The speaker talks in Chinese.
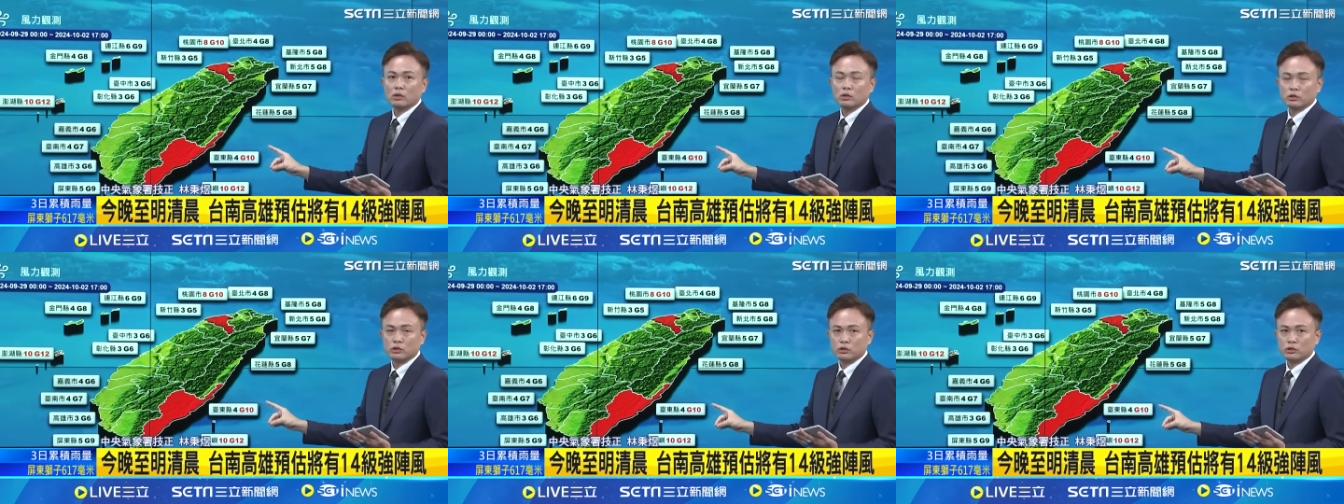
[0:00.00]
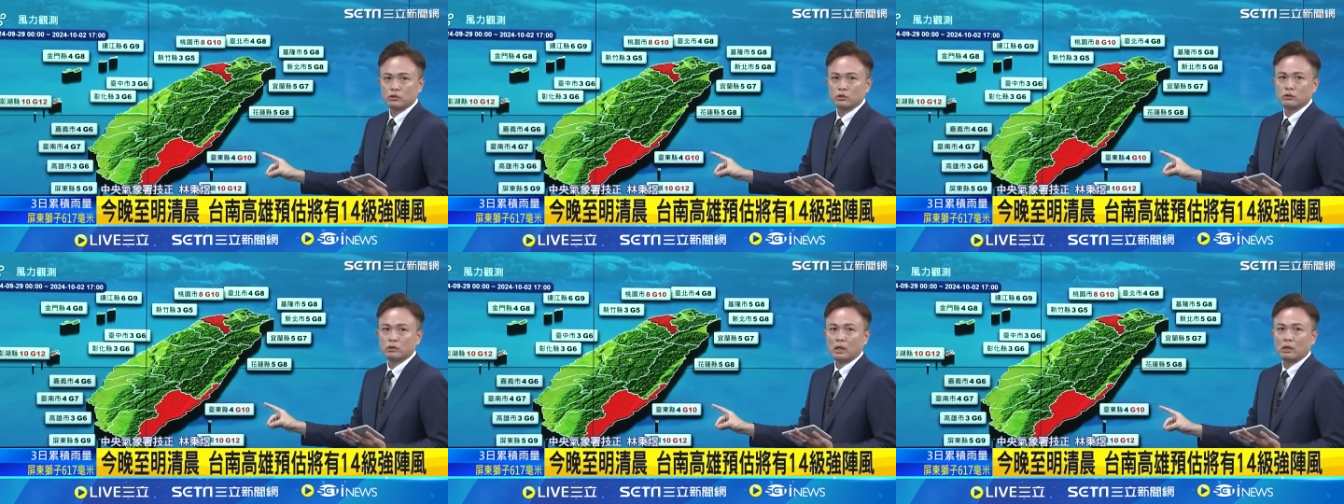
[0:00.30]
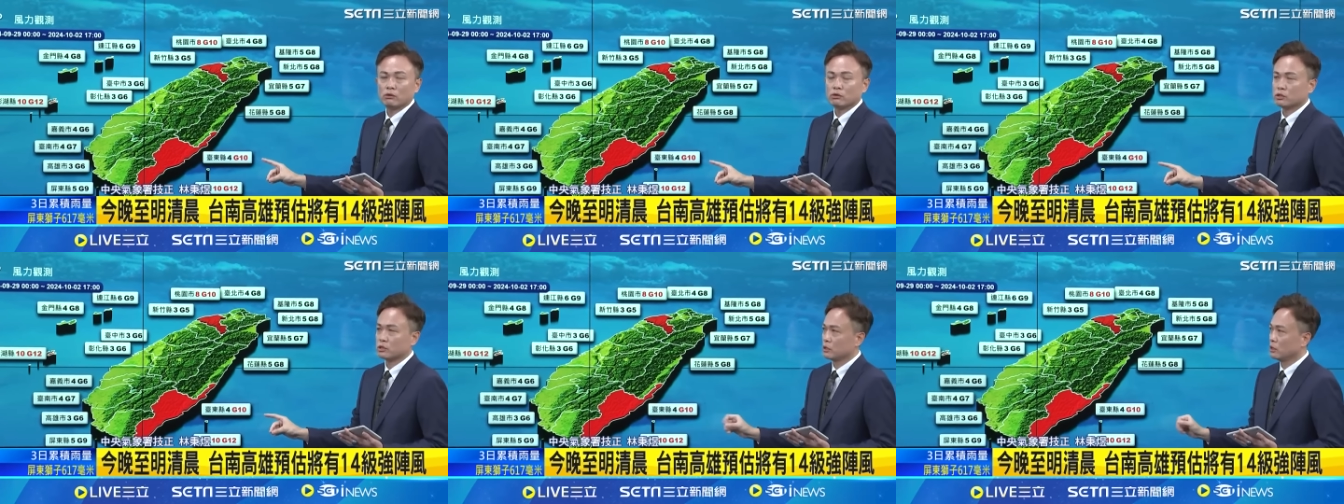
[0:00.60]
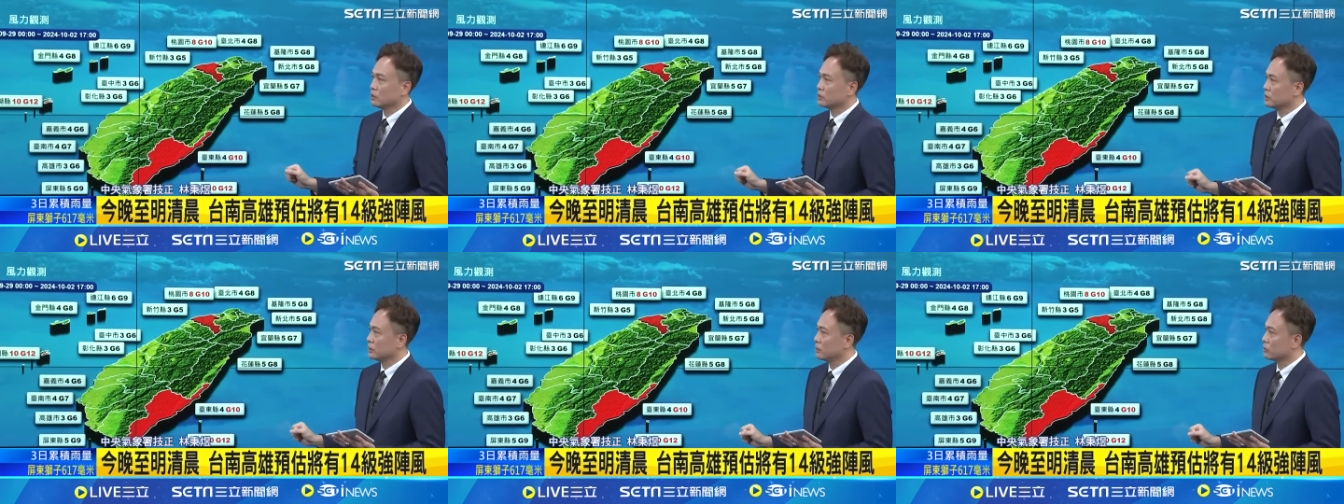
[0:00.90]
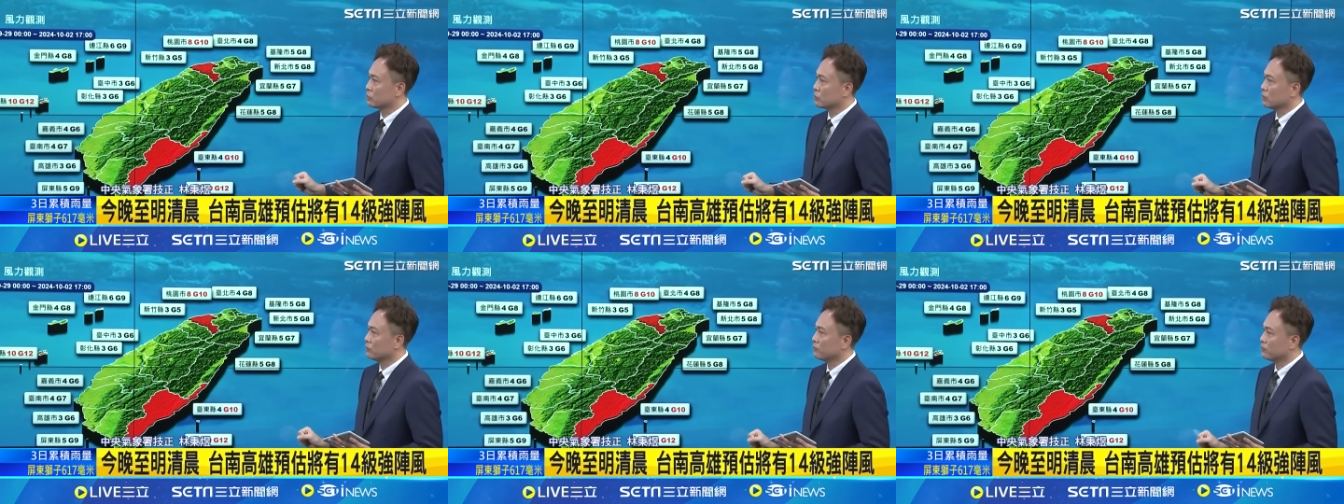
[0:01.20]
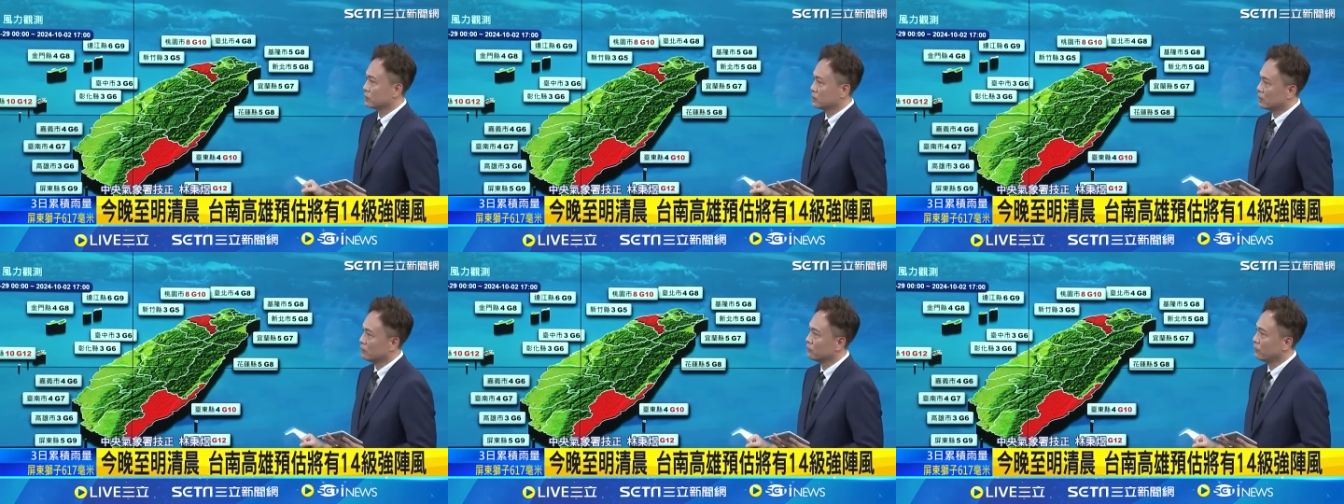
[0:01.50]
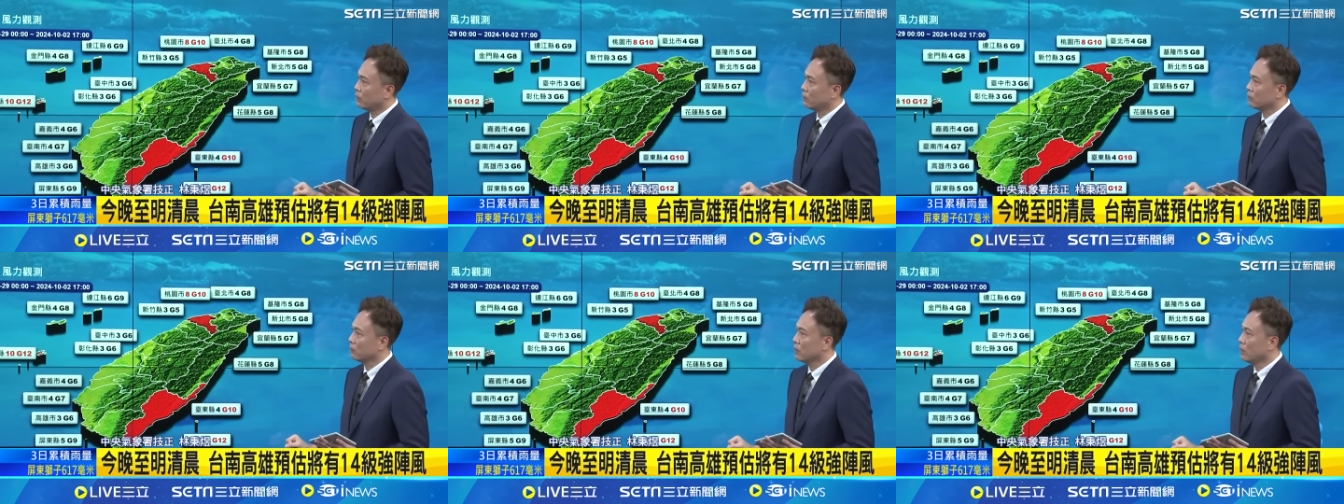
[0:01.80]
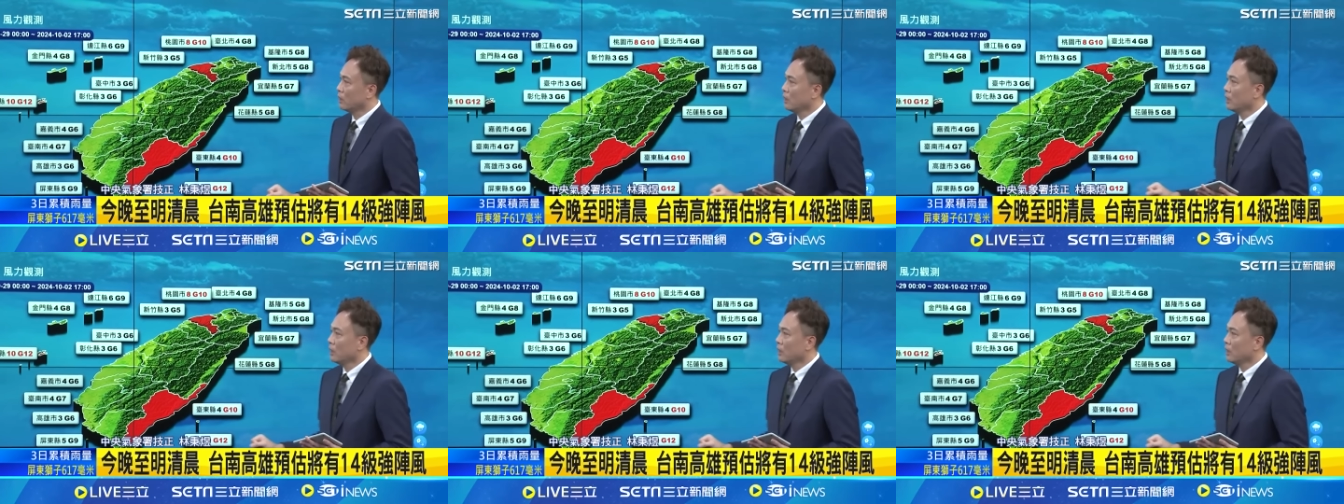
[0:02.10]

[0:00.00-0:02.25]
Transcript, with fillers: 十到十二级的阵阵风，